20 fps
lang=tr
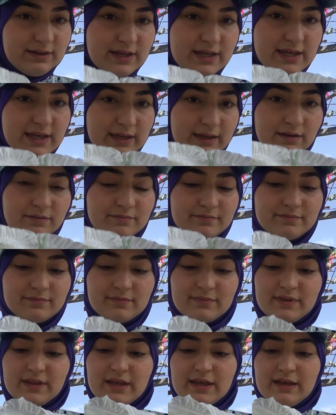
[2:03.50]
iyi.
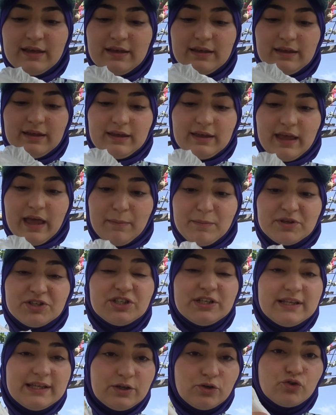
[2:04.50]
E,
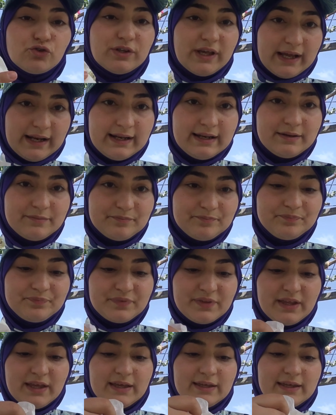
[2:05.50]
emiciliği güzel.
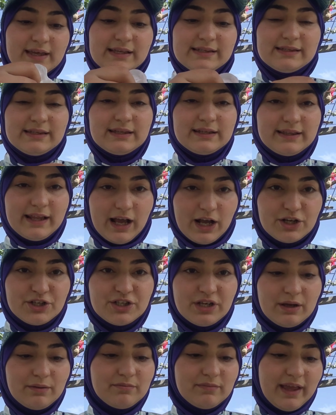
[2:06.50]
Kesinlikle
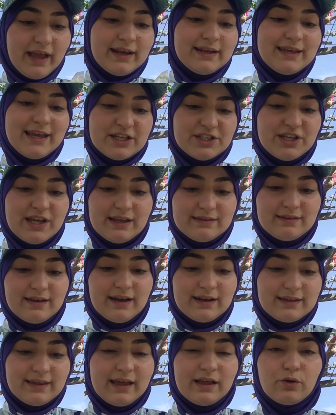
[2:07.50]
akşam yani gece
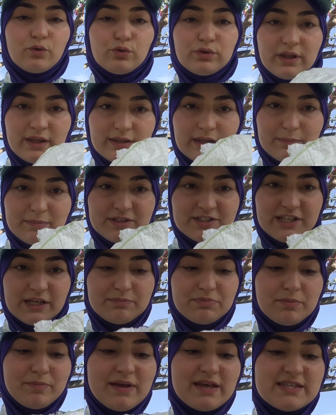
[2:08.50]
yatarken
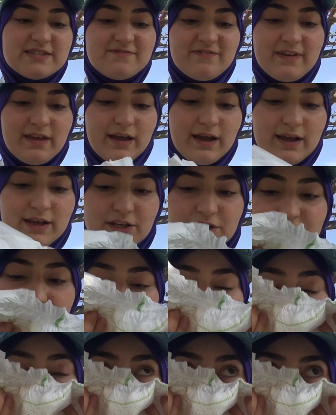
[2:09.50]
kullanılabilecek bir bez ve ayrıca